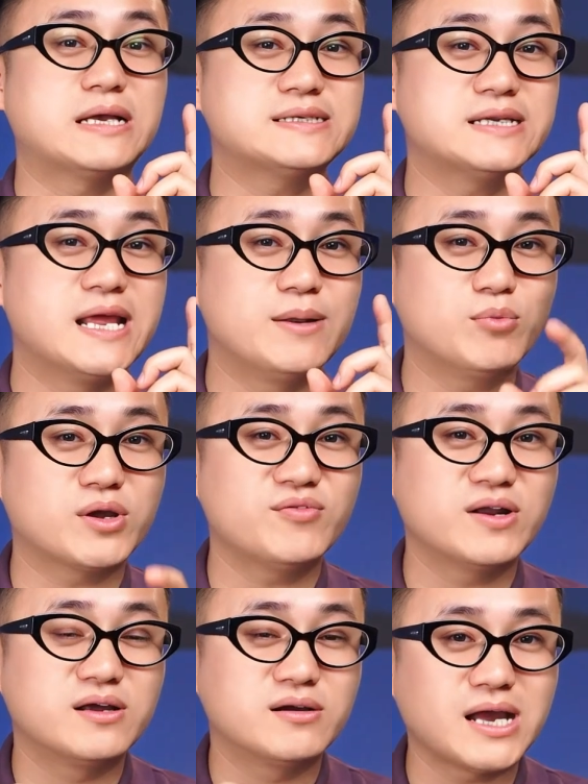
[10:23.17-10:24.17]
ta sẽ đến một cái
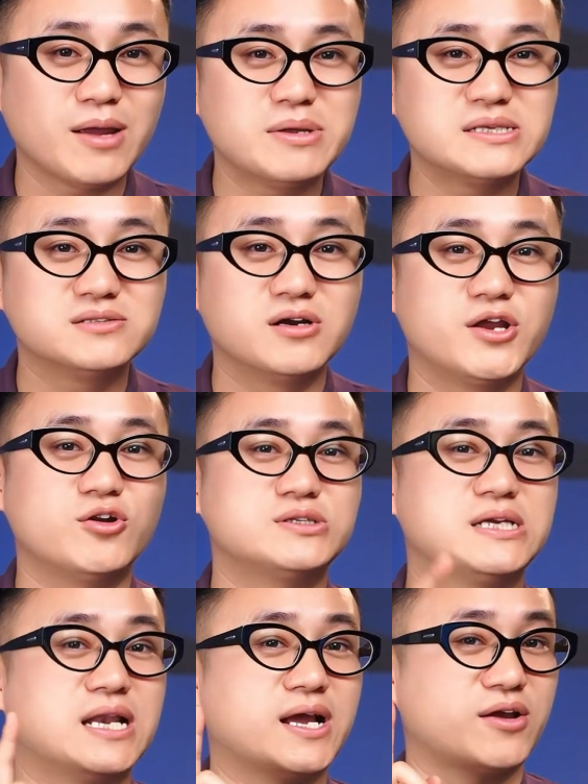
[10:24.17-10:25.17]
phần ở ngay bên dưới nó
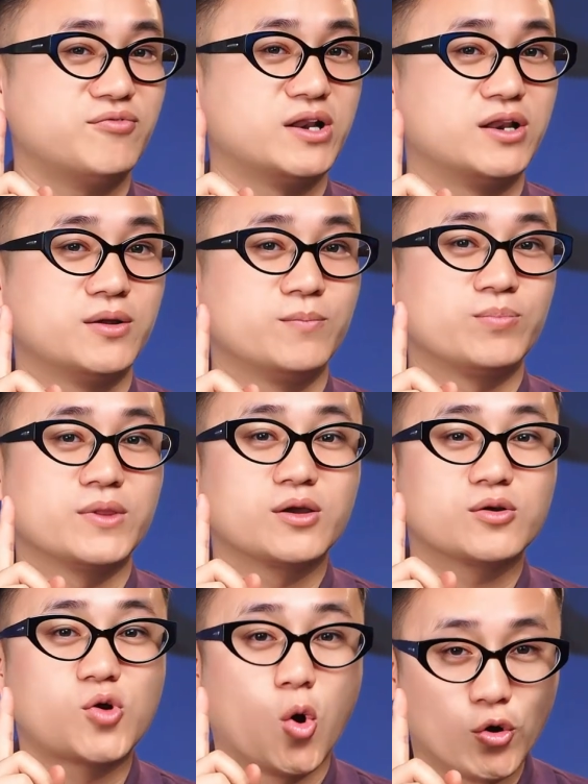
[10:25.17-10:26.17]
chính là cái phần
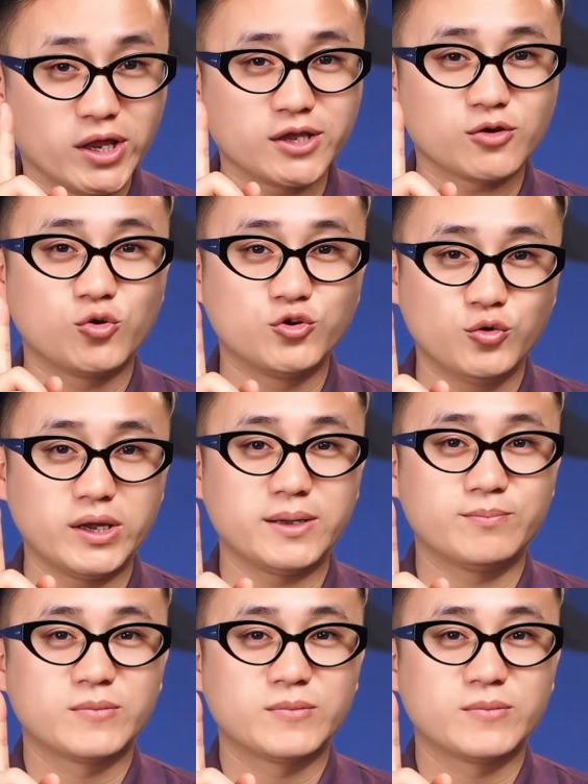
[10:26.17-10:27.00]
cố định của nhụy